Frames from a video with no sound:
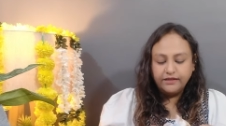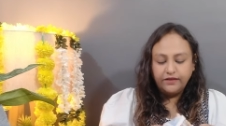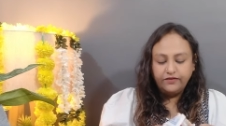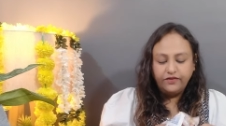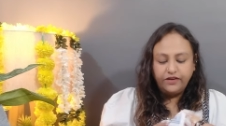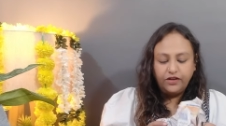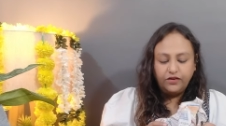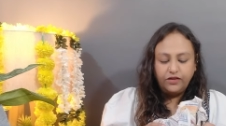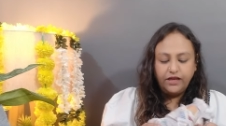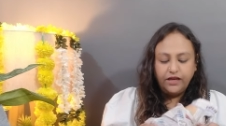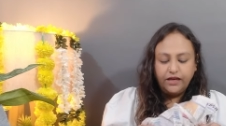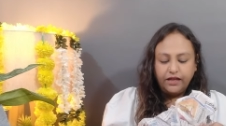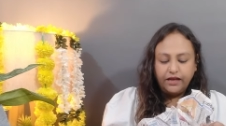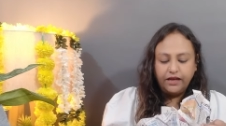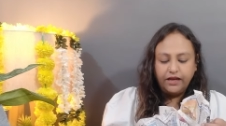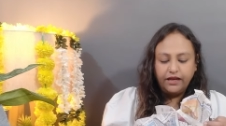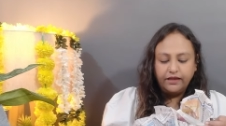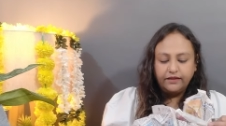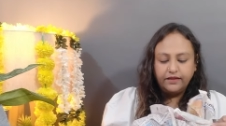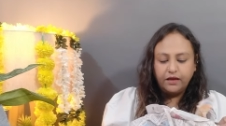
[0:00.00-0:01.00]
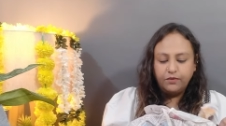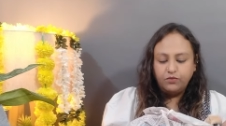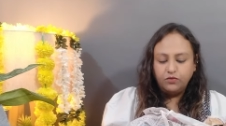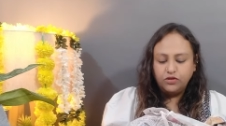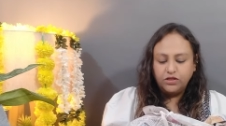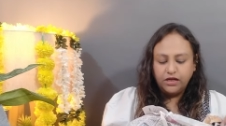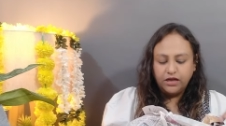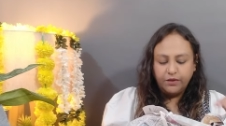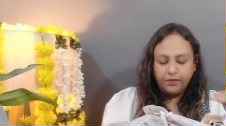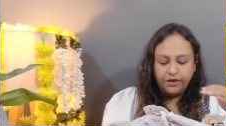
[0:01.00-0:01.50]
से वीडियो देख रहे हैं सब
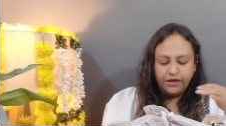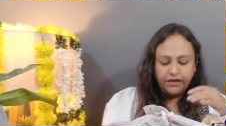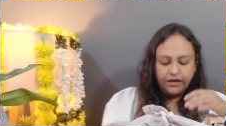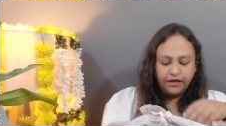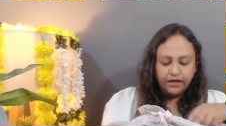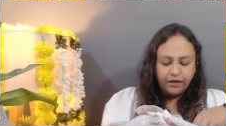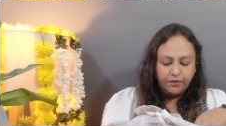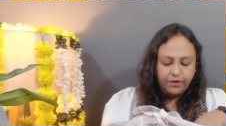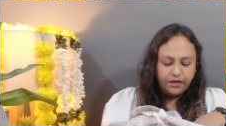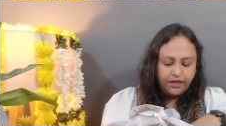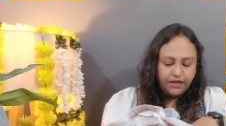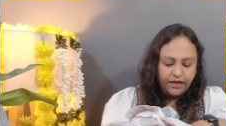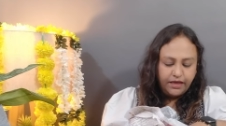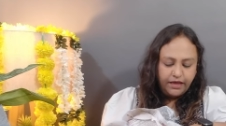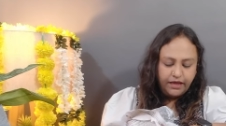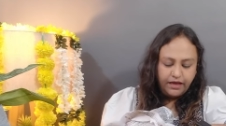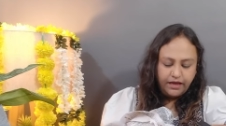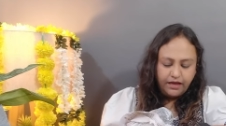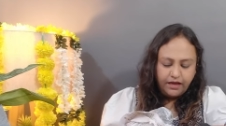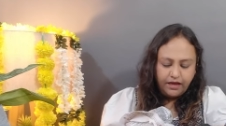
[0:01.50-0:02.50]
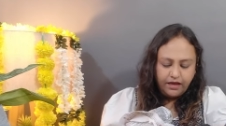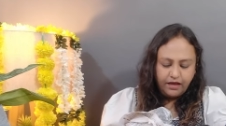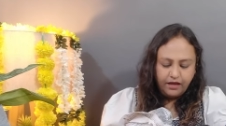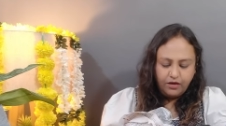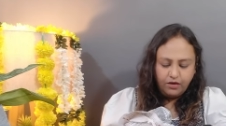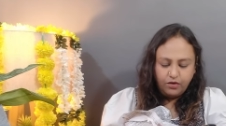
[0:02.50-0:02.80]
मुझे कमेंट करके बताइएगा